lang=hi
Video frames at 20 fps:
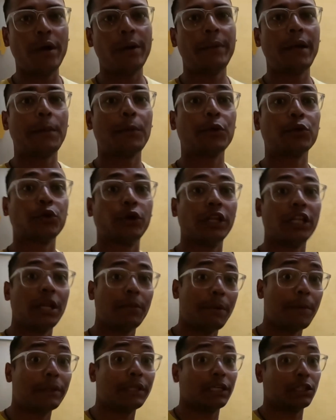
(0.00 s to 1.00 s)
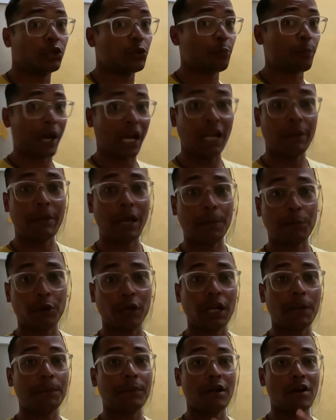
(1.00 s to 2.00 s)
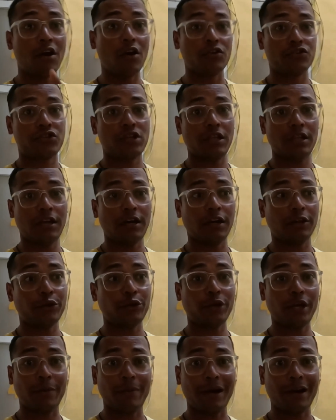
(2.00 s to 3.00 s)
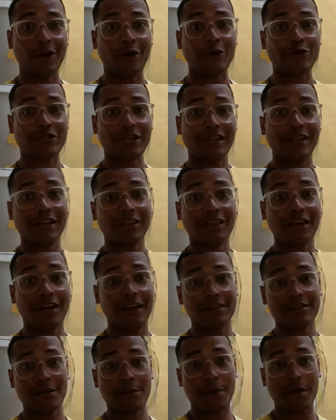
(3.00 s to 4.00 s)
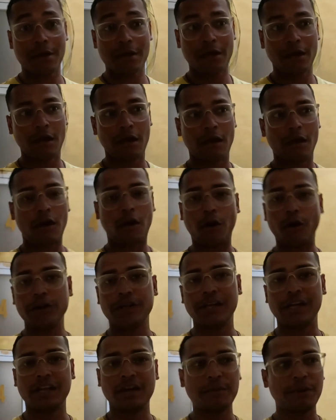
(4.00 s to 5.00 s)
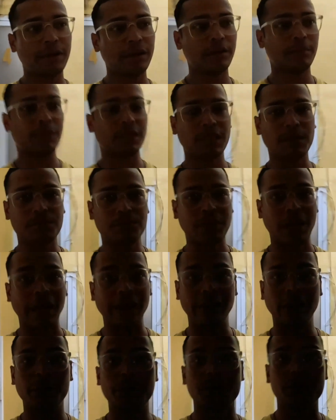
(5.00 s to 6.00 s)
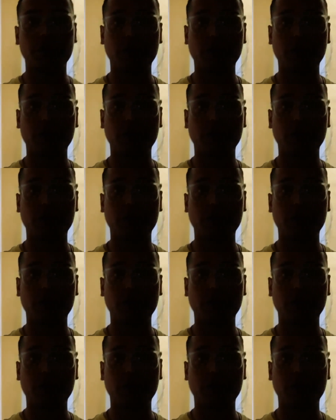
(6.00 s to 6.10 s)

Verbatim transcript: मैं अभी आपको थोड़ी देर में बताता हूँ पहले मैं आपको ना अपना हॉस्टल दिखाता हूँ कि हमारा हॉस्टल दिखता कैसे है भाई और ये ना भाई मतलब थाईलैंड में